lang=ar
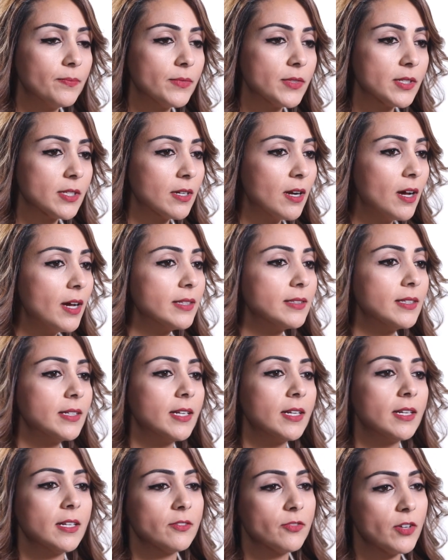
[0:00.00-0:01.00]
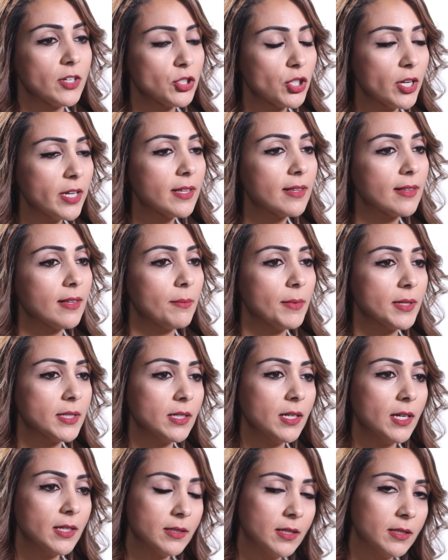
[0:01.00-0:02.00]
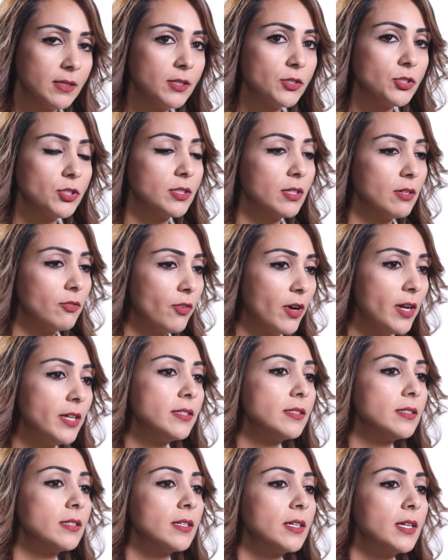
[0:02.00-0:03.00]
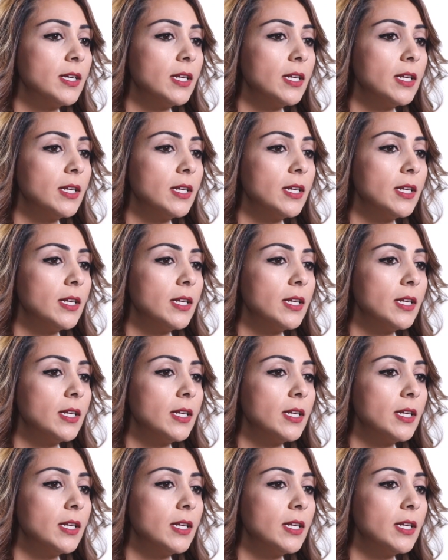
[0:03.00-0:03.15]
صراحة أنا تفاجأت لما طلعت نتيجة الفحص